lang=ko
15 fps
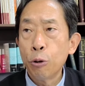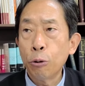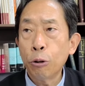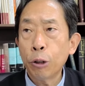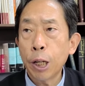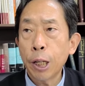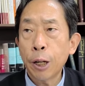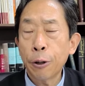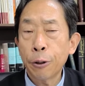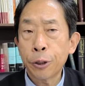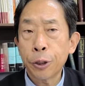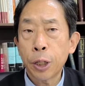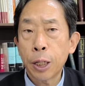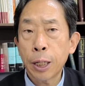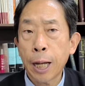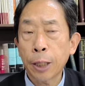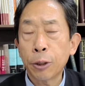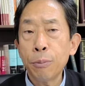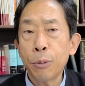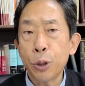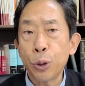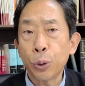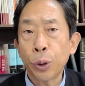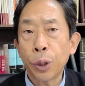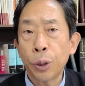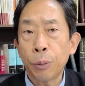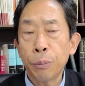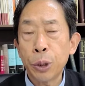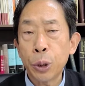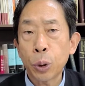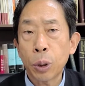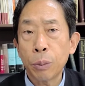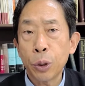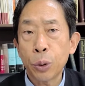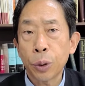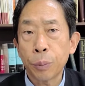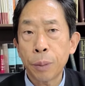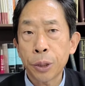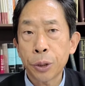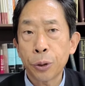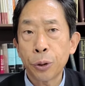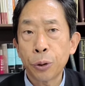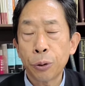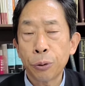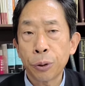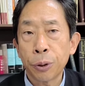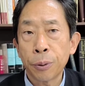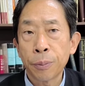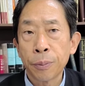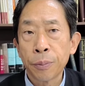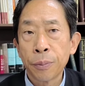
우크라이나 러시아가 같은 민족이에요. 민족과 민족이 맞서는 거고요.